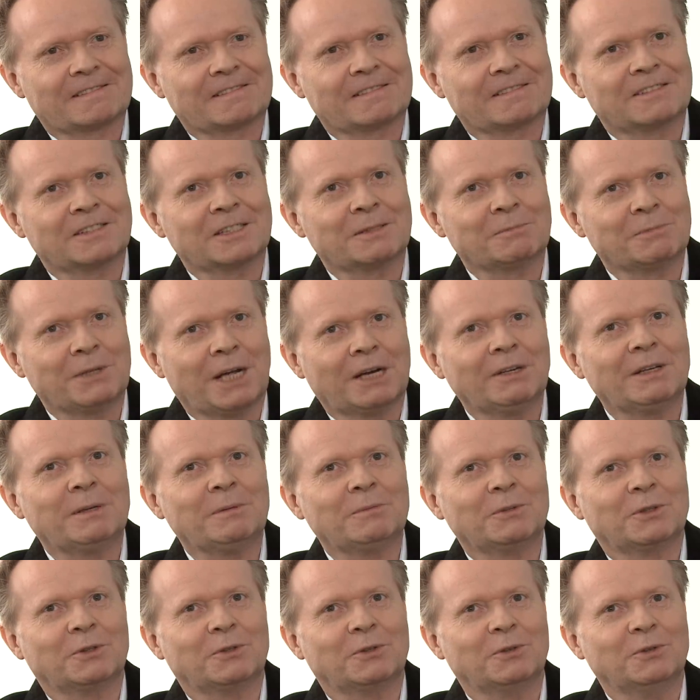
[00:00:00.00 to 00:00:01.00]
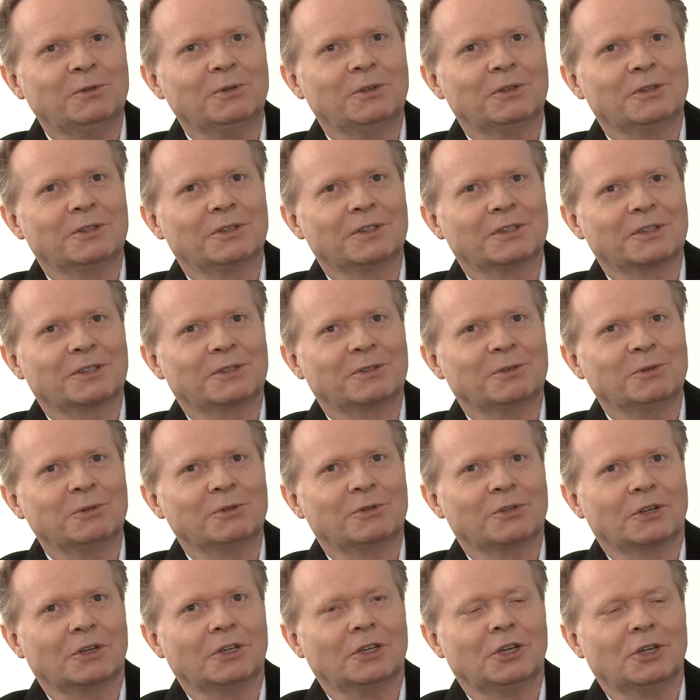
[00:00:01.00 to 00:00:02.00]
No miałem ku, ku
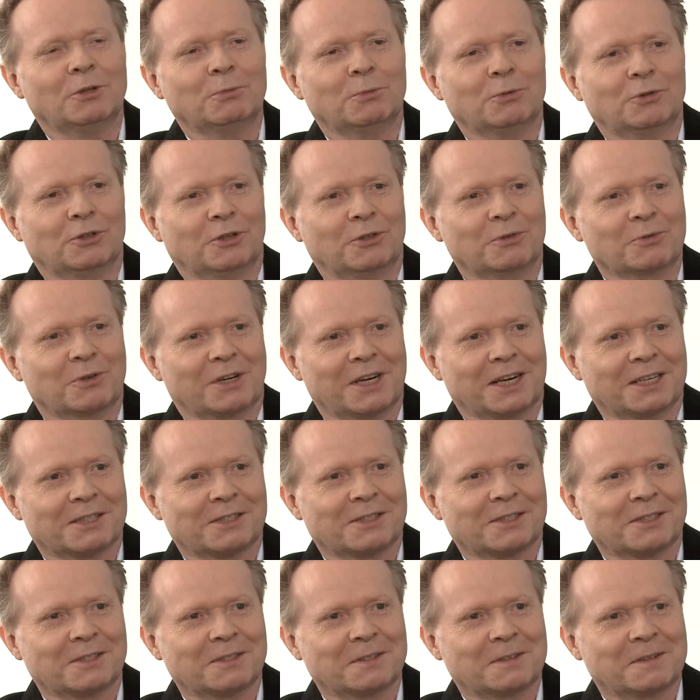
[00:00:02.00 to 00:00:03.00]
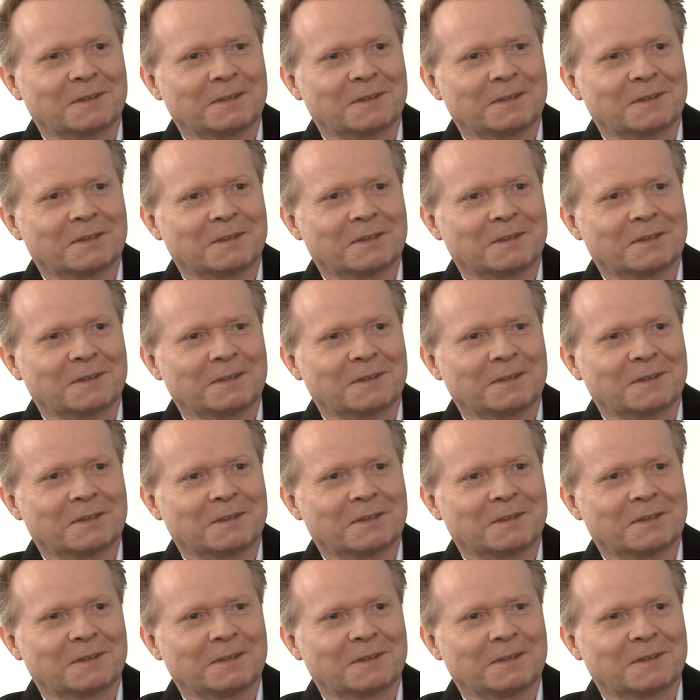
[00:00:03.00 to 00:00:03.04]
trochę oburzeniu klasy.